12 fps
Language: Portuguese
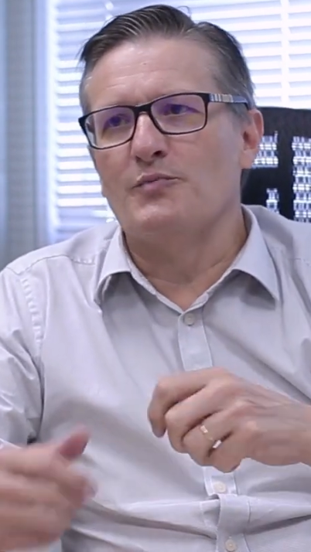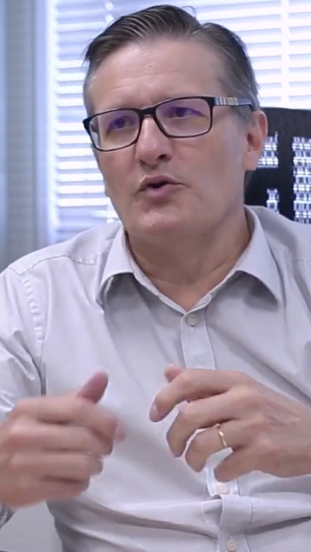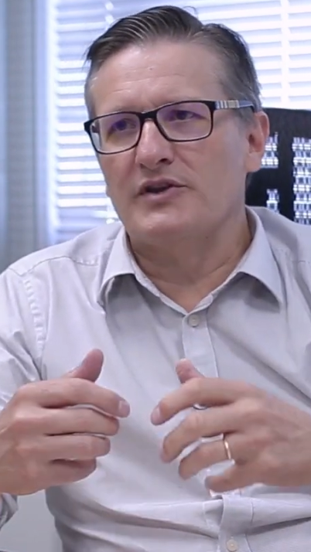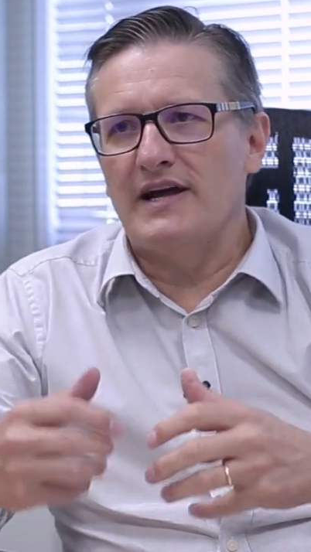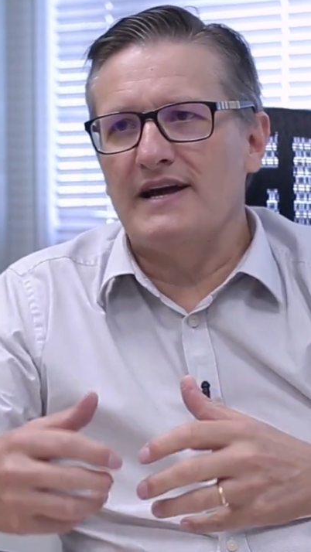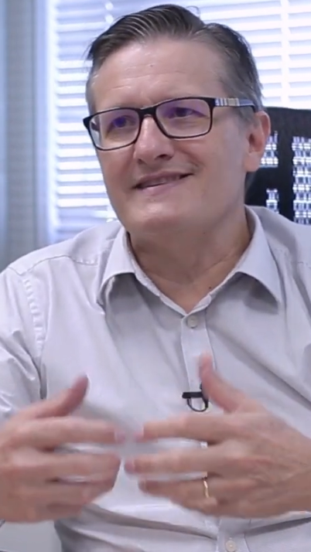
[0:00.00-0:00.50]

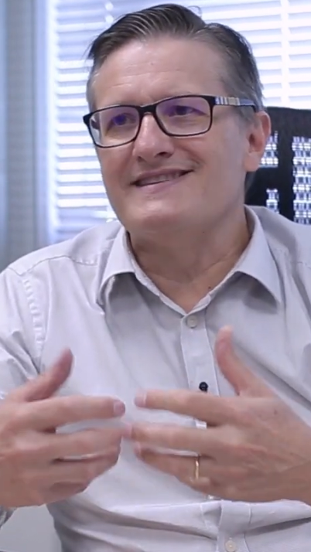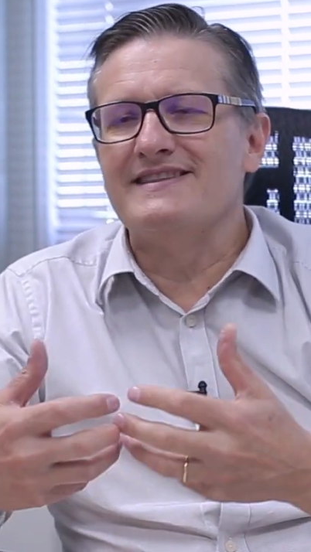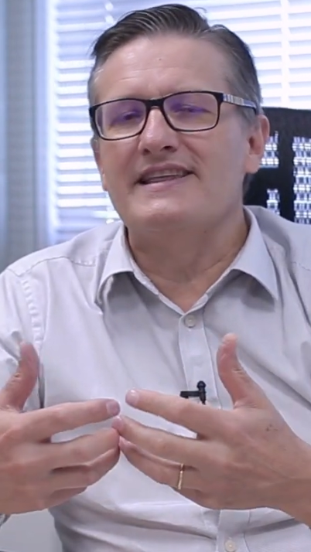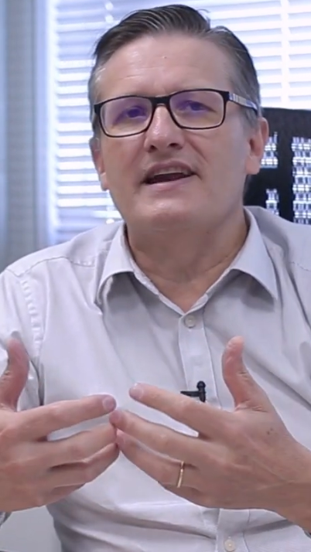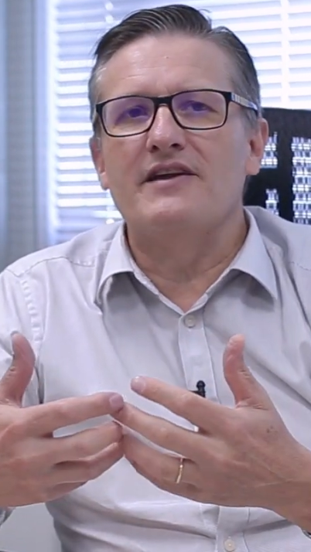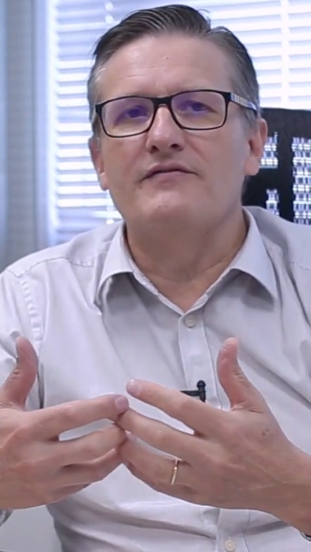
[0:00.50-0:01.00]
portais e
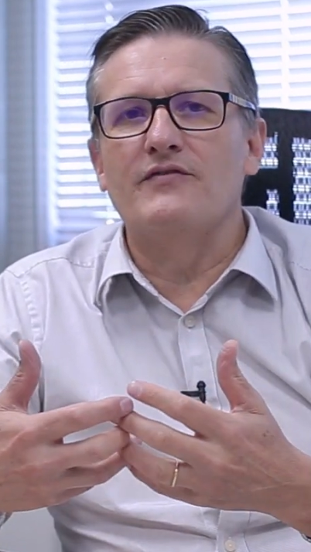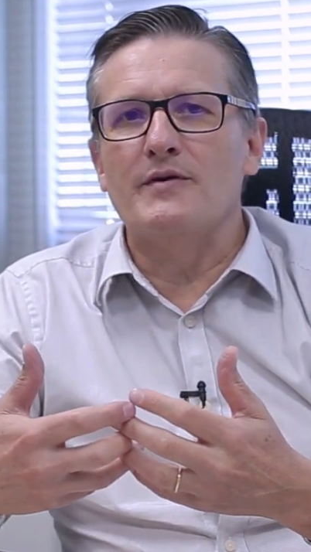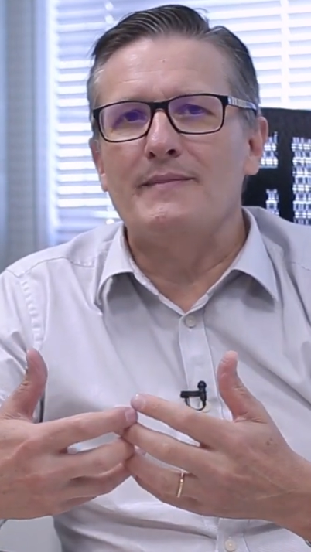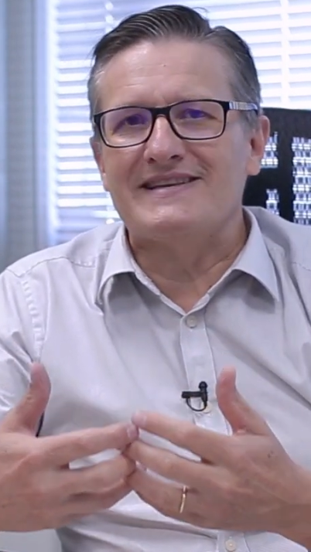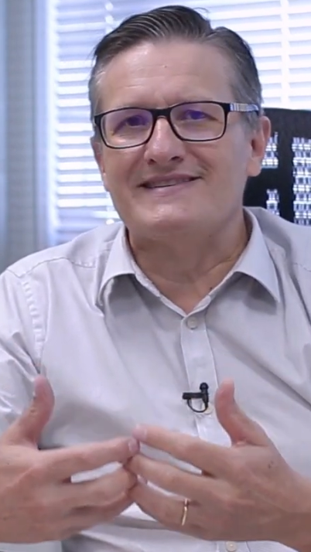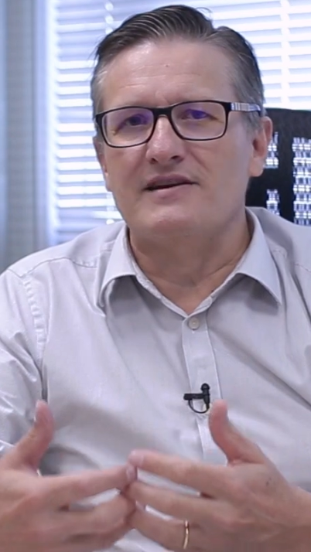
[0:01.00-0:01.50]
ter a
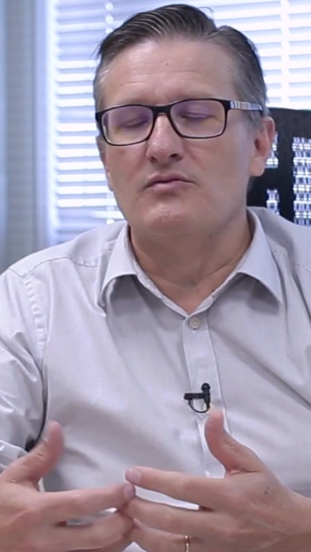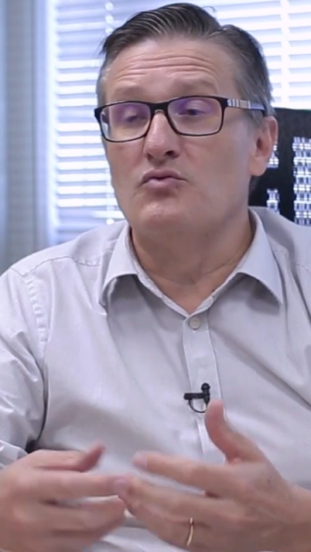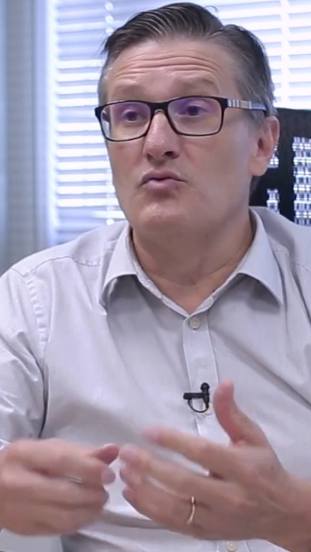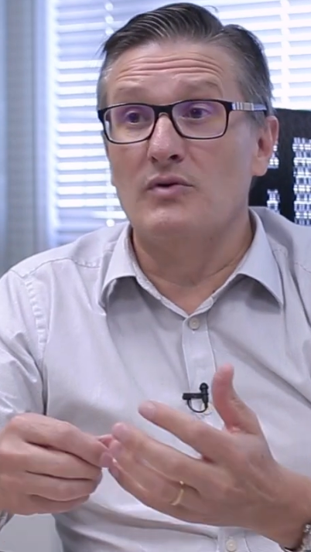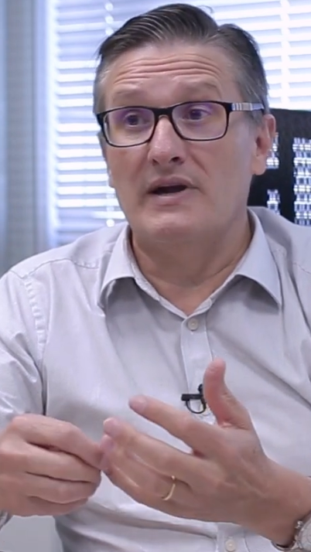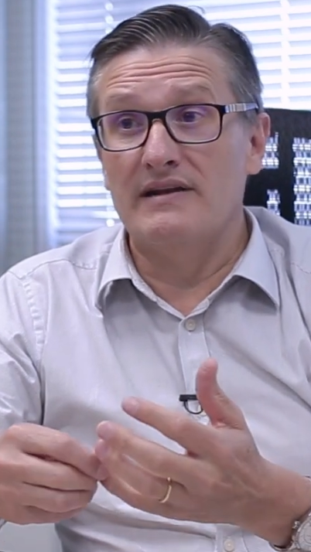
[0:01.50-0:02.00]
informação
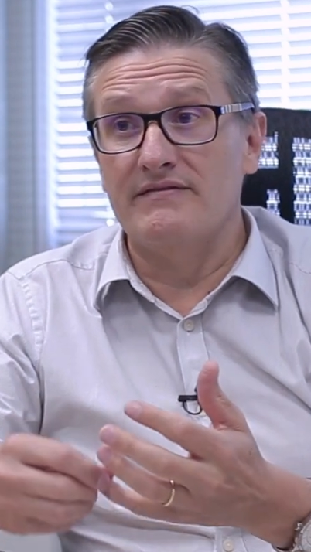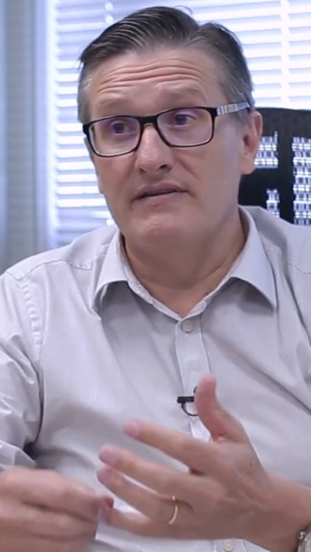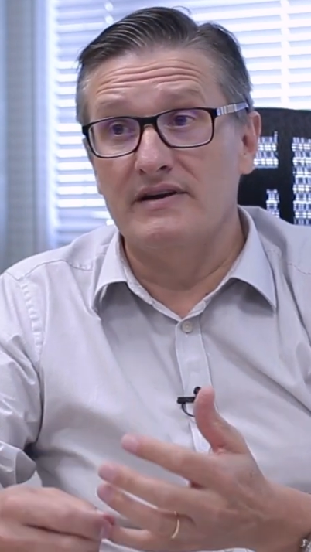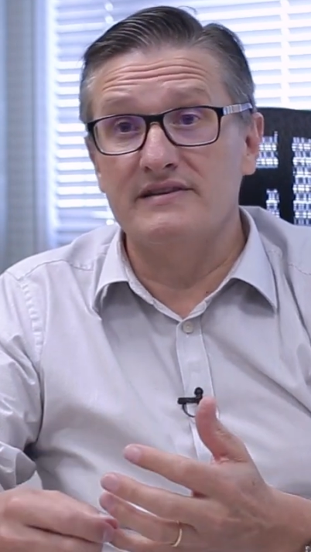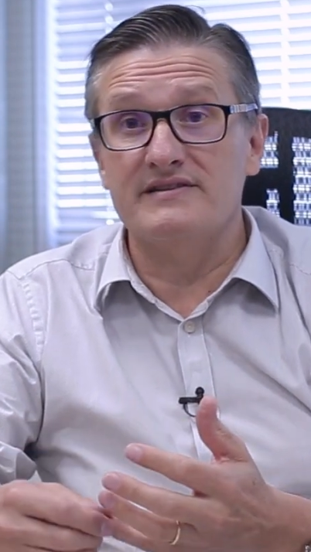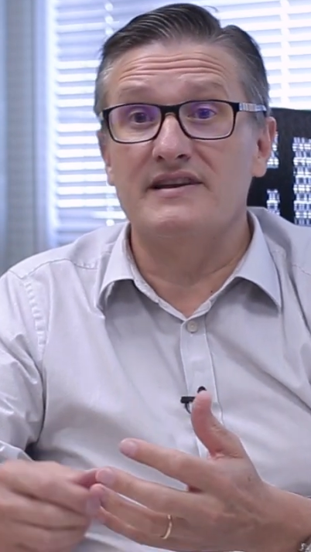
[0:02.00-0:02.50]
com
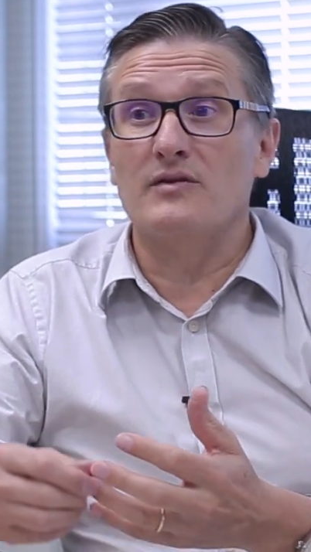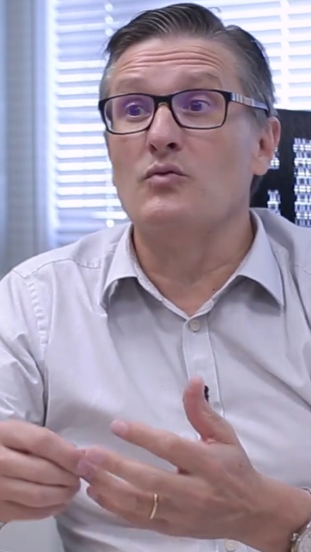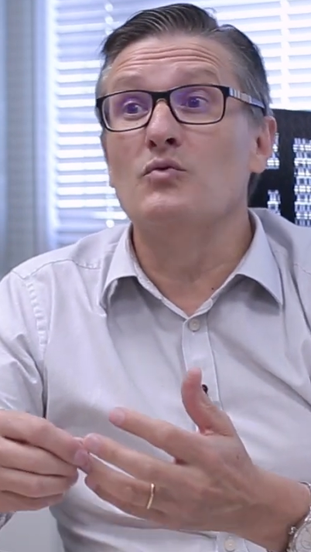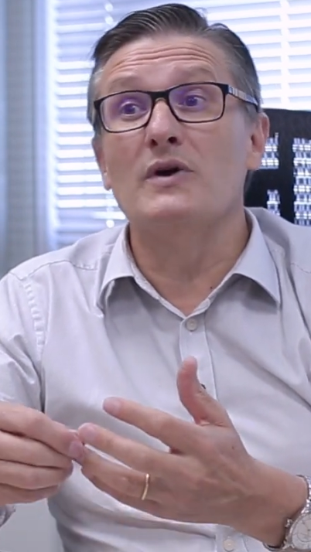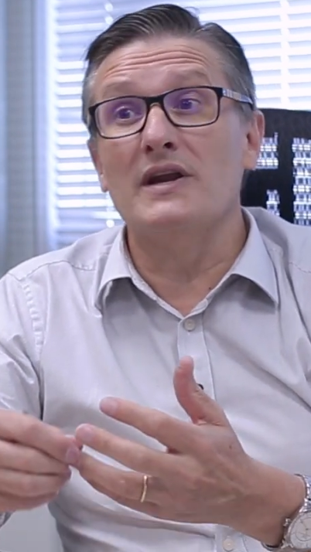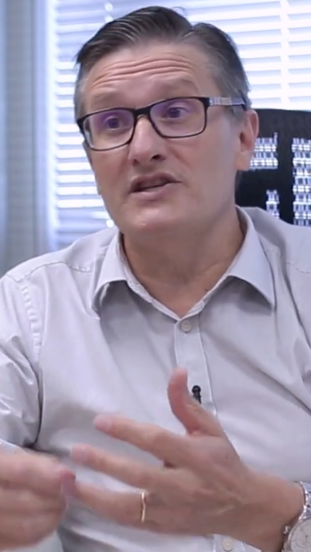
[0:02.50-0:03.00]
relevância,
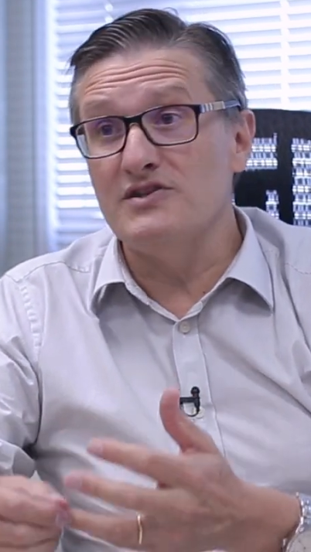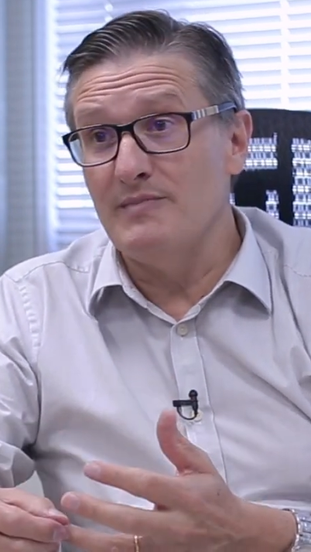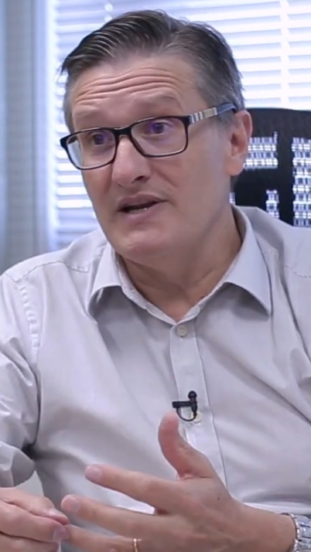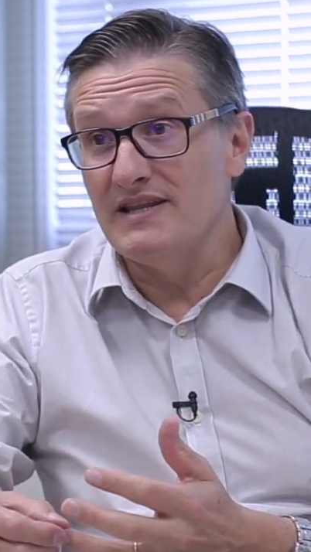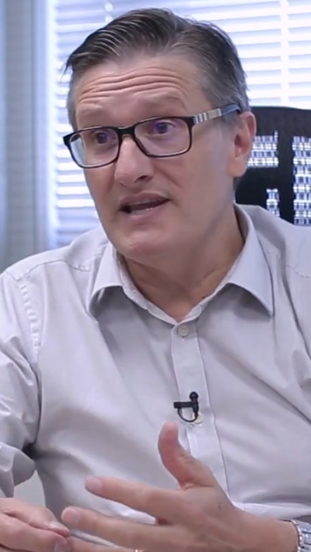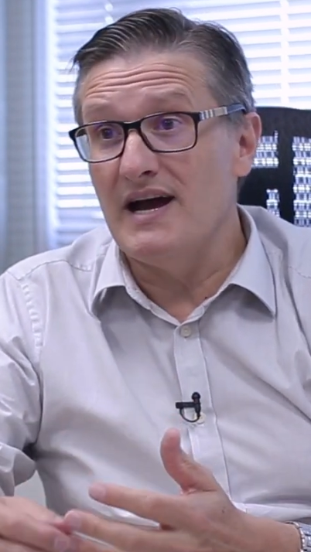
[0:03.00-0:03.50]
com
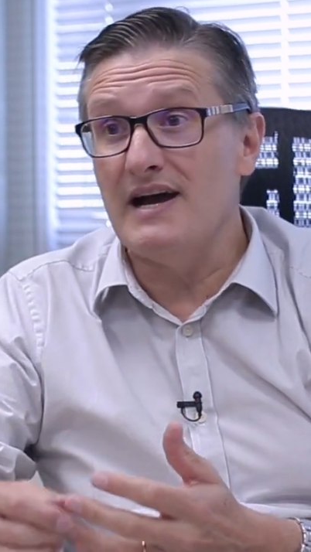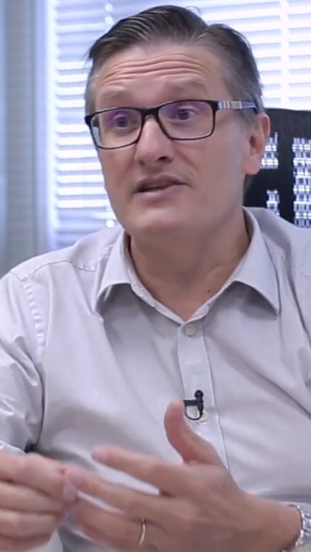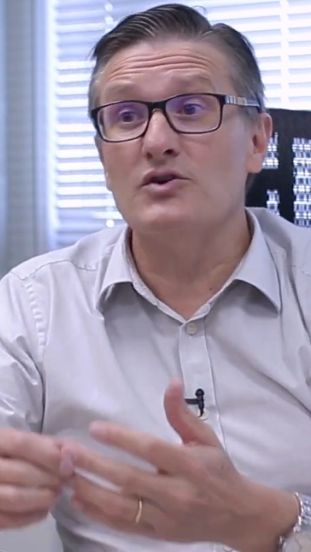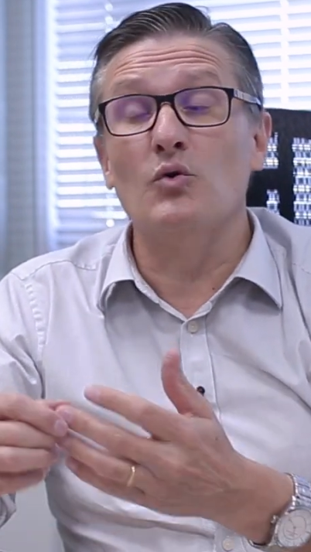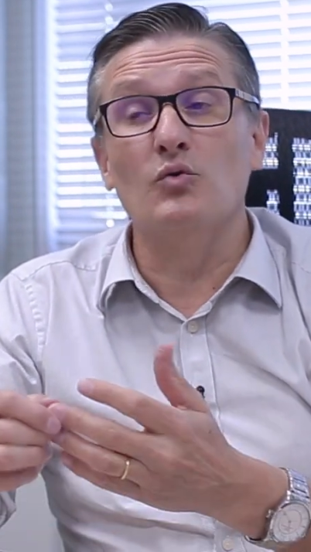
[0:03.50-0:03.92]
credibilidade,